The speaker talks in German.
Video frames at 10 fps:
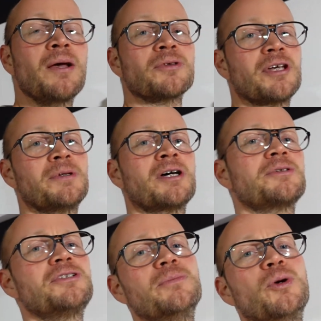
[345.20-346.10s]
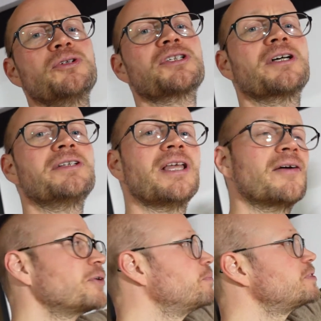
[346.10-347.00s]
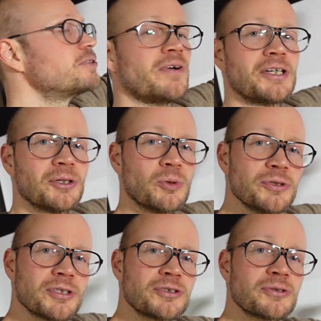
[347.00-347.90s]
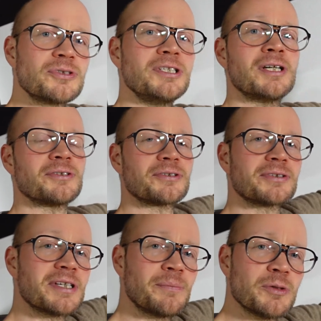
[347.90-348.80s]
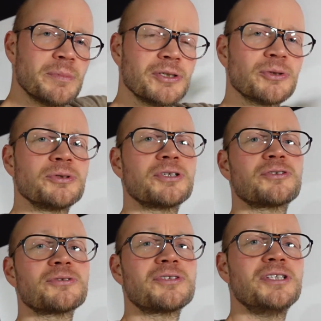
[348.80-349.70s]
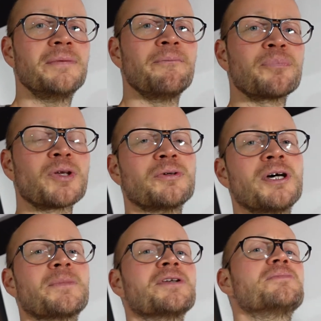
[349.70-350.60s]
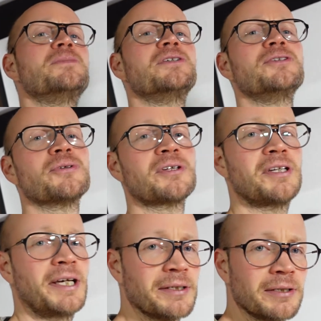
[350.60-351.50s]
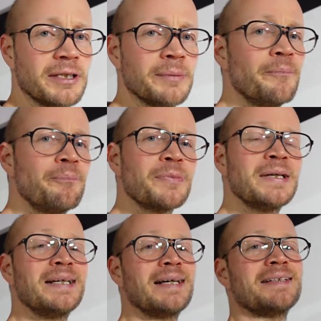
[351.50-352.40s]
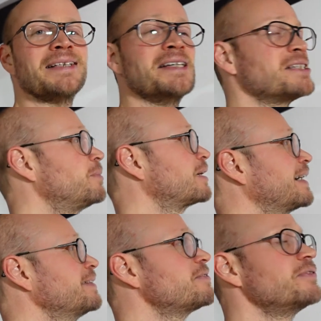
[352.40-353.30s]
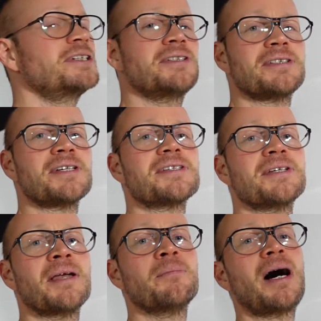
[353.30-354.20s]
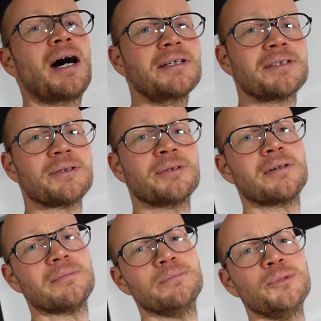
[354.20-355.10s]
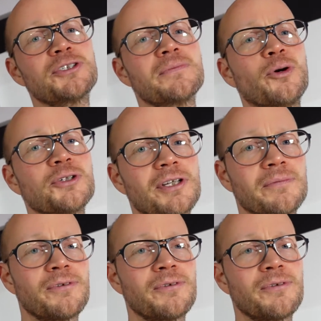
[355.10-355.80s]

Damit habe ich die Möglichkeit, die Leinwand ein bisschen weiter runterzuziehen, also das gesamte Bild runterzuziehen und habe dann das Bild nicht so an der Decke kleben. Da ist aber ganz wichtig, dass ihr dann beachtet, und da müssten wir euch dann